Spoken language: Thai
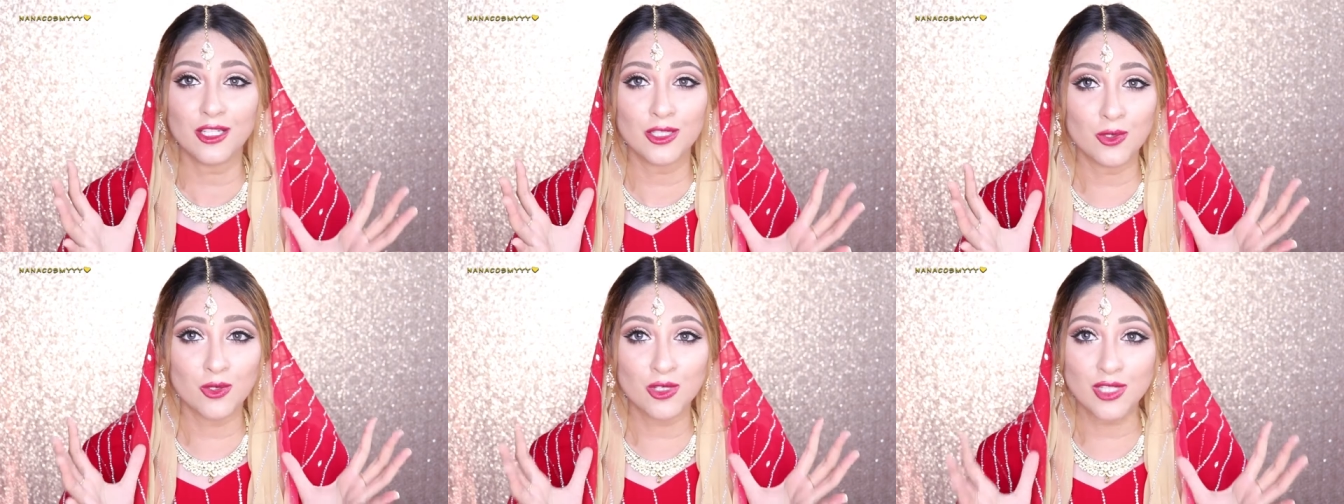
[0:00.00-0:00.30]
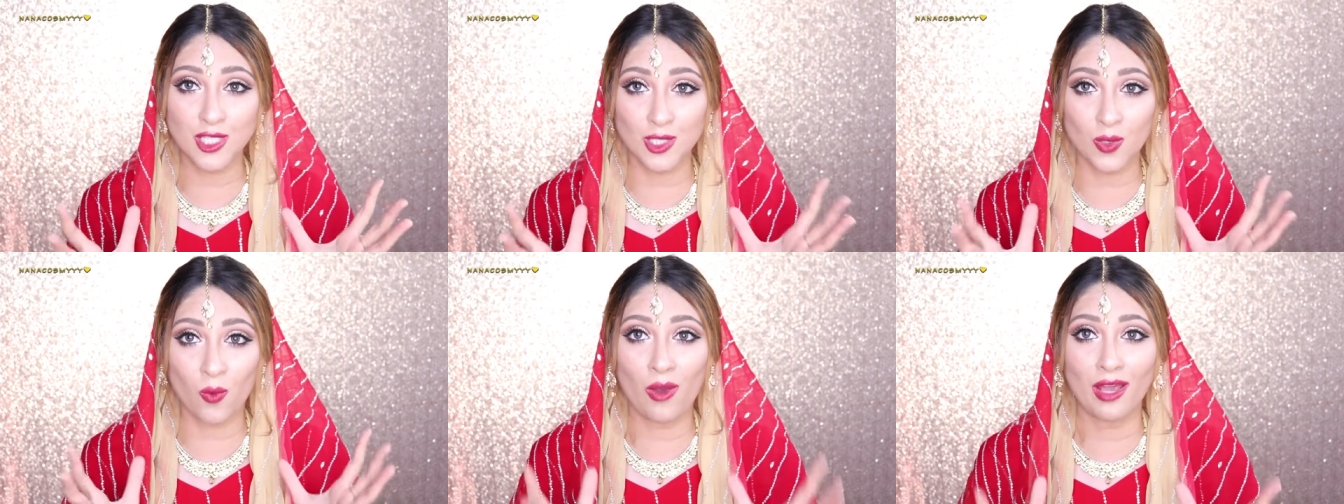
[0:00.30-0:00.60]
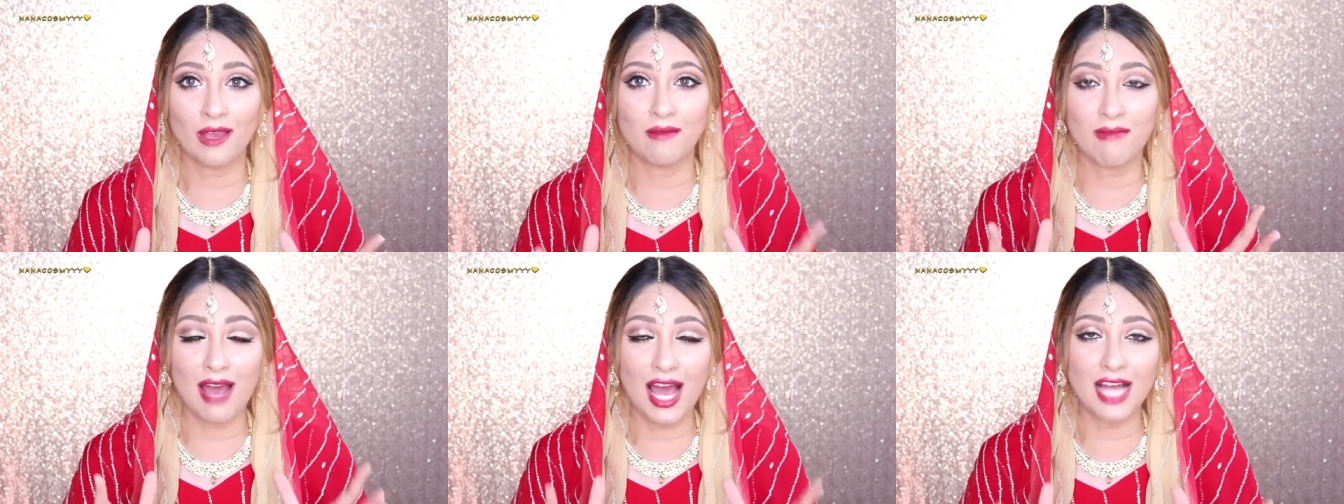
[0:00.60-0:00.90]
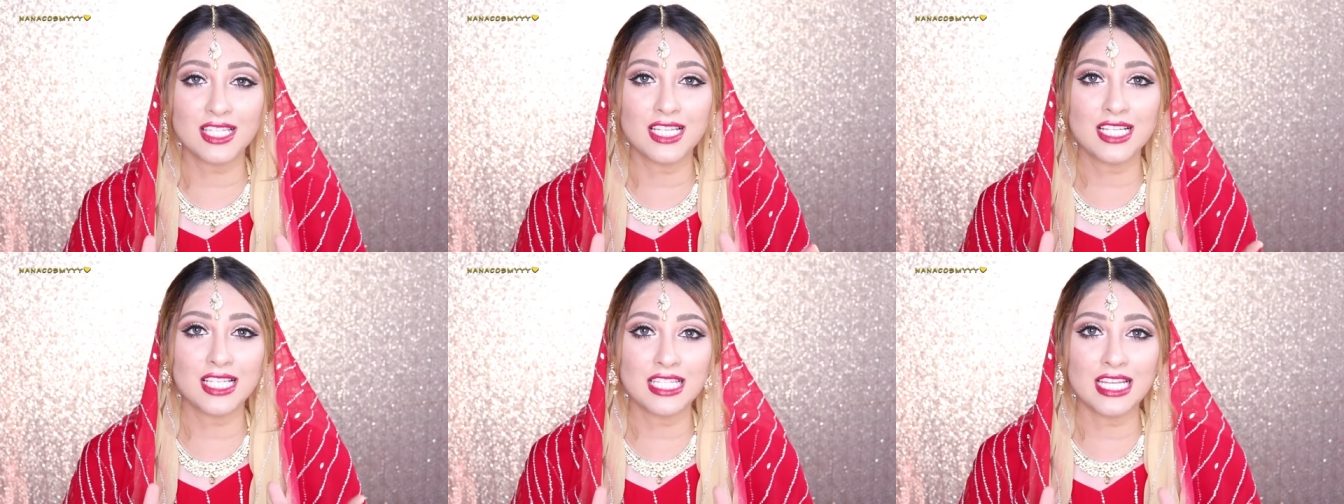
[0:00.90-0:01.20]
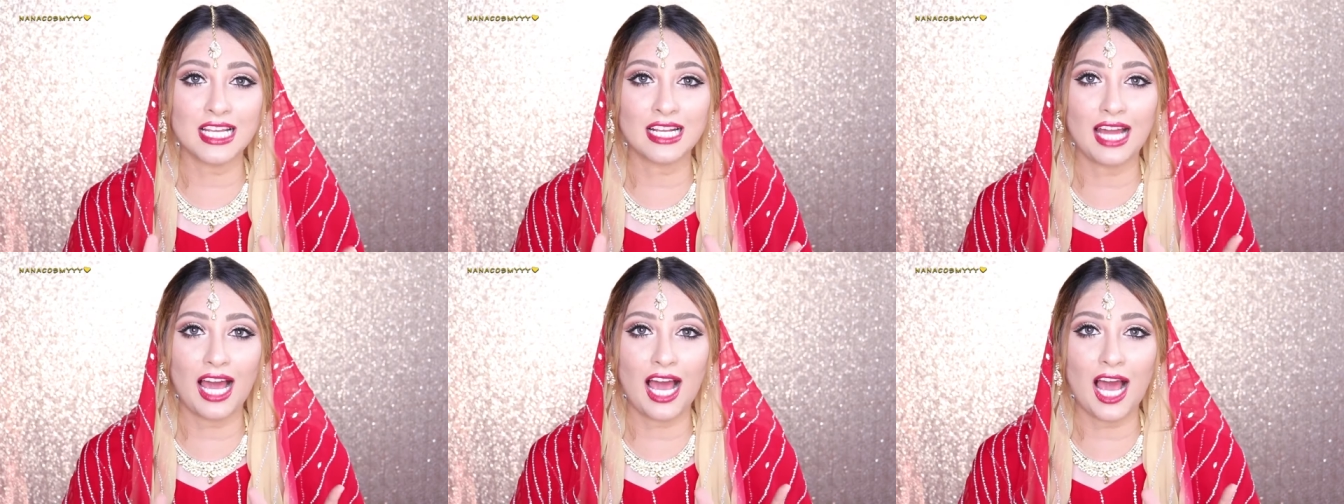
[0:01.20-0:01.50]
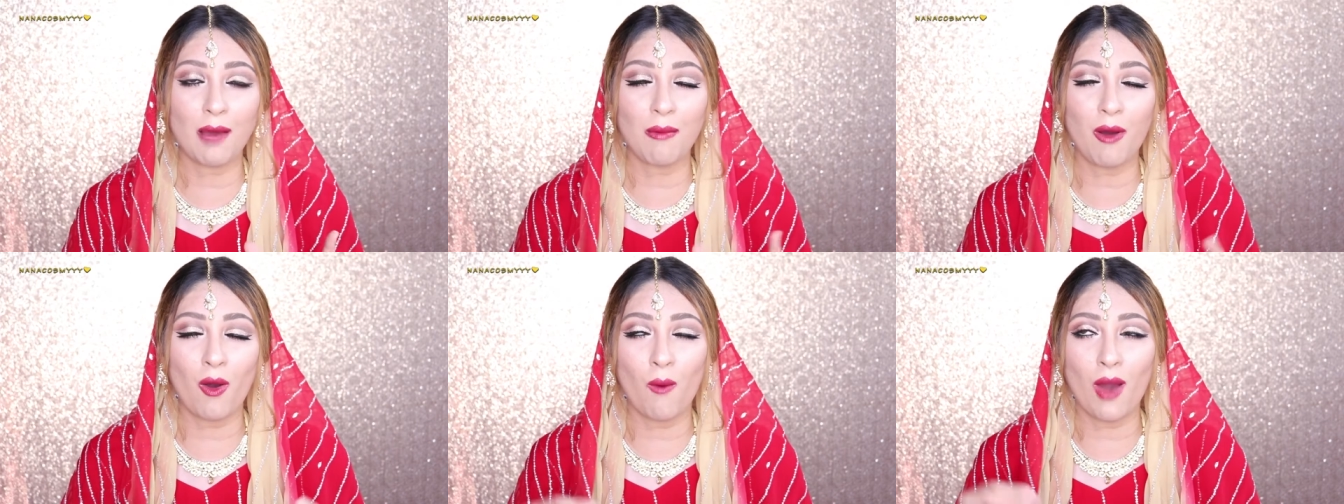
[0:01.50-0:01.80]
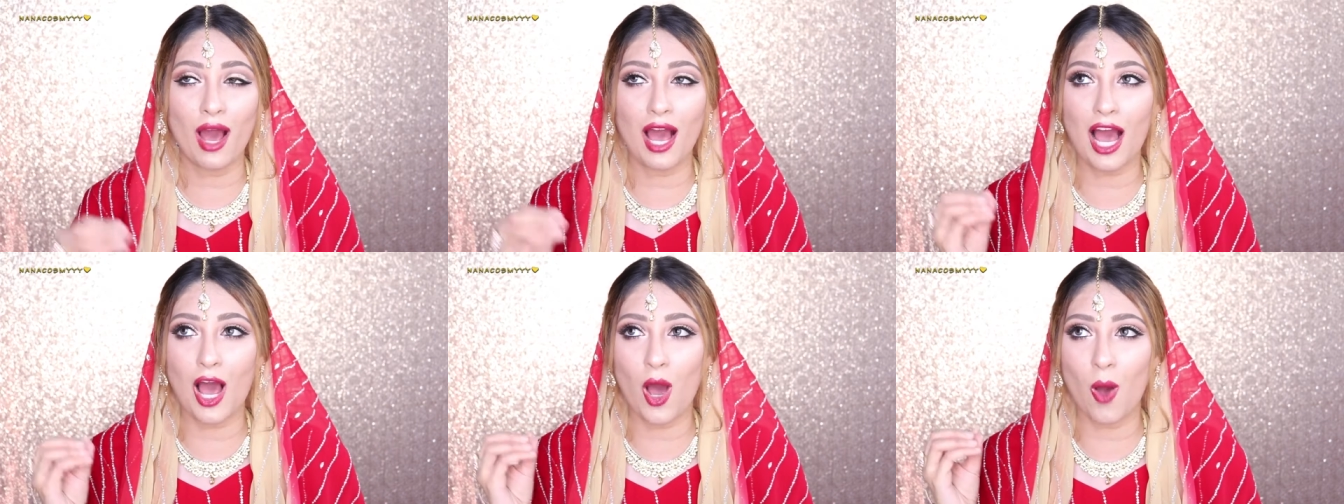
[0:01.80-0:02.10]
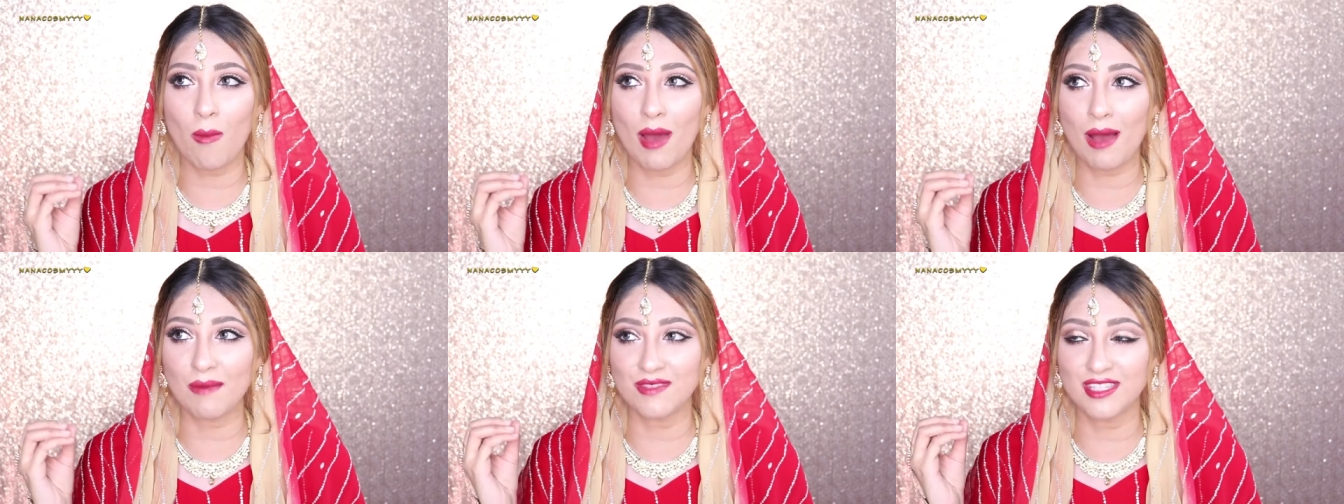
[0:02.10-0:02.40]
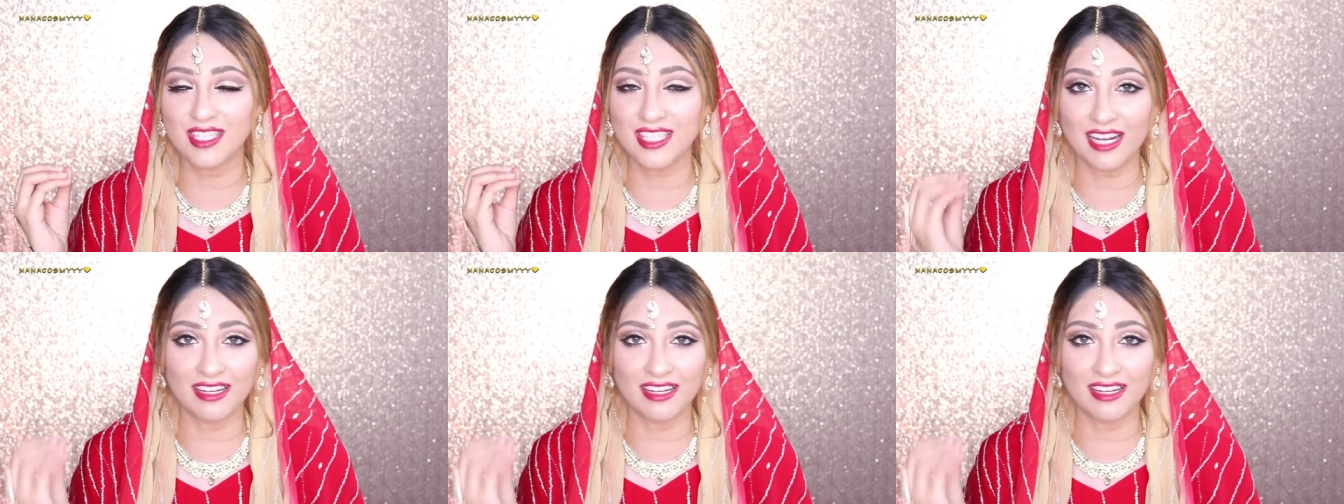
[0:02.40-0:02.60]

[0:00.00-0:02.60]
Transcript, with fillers: ดูสวยมากจริง ๆนะคะ เพราะว่าเขาแบบ